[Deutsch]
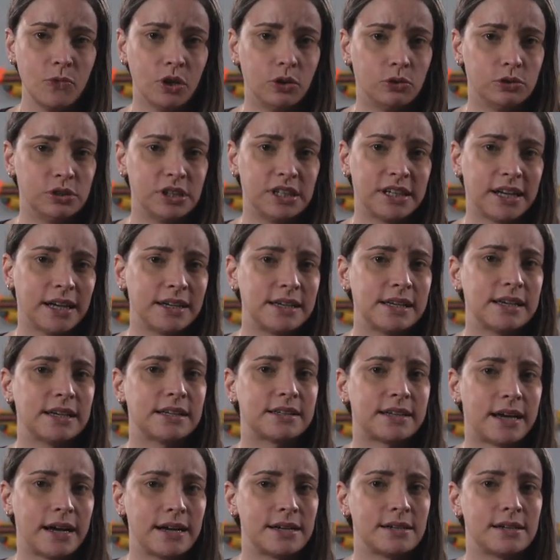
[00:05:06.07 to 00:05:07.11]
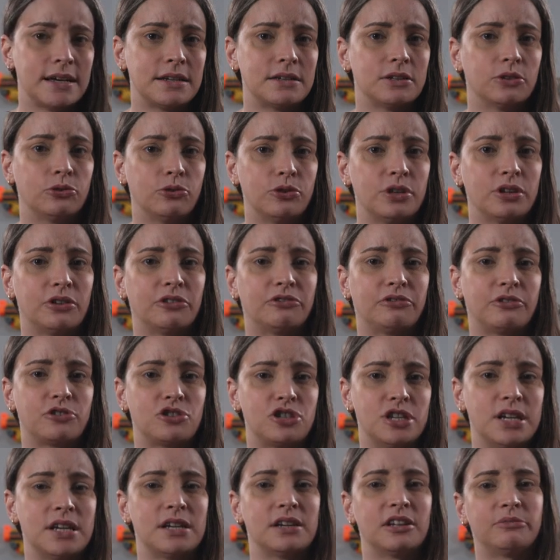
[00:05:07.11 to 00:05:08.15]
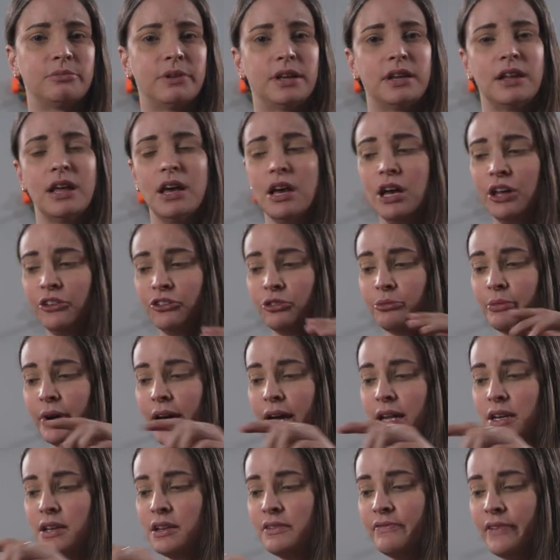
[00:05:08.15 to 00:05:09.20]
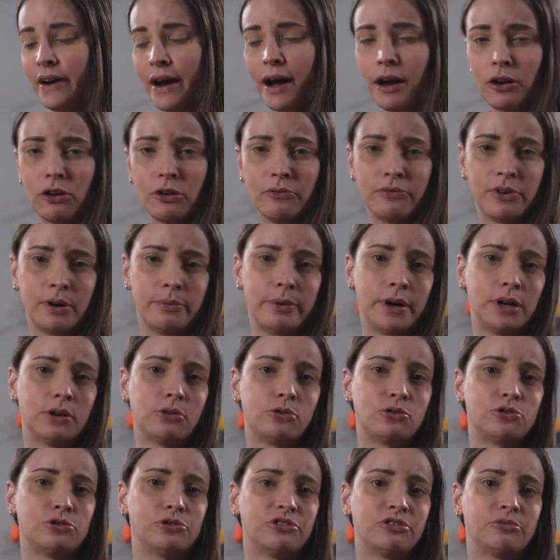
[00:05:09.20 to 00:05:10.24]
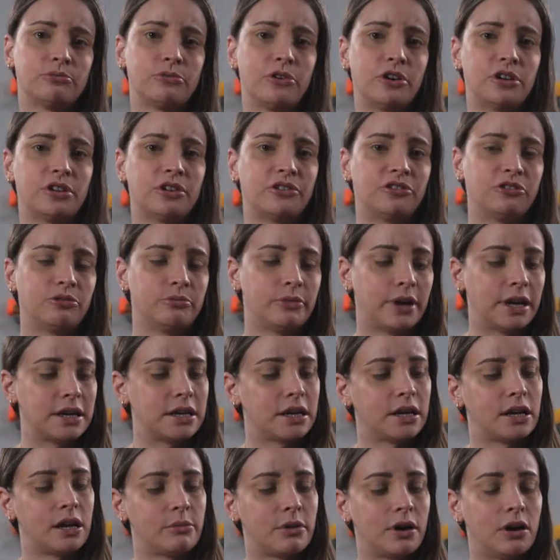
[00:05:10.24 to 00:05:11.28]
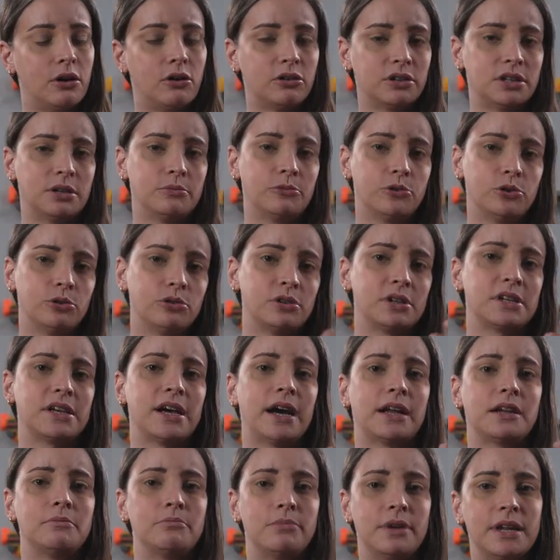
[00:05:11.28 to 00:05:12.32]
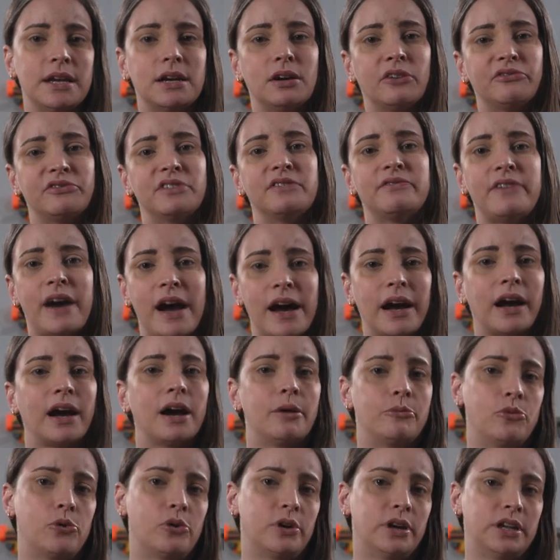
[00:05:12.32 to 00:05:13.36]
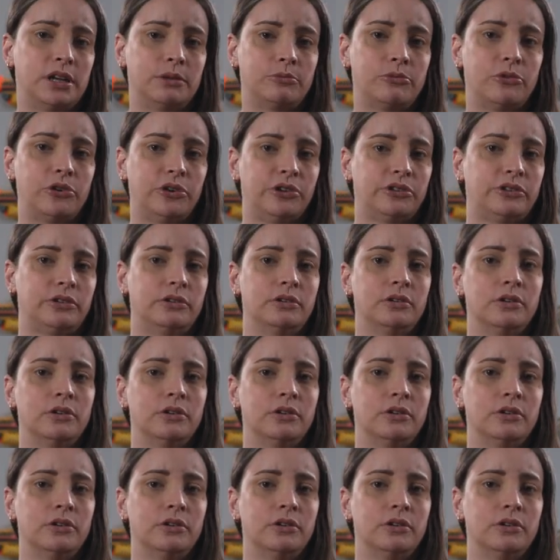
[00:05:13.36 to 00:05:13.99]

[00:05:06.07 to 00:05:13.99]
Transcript: Und ich kann den Gedanken dahinter durchaus verstehen, dass man zum einen die Vakuumverpackung schützen möchte, zum anderen aber auch dem Kunden gerne einen Blick auf die Ware ermöglichen möchte.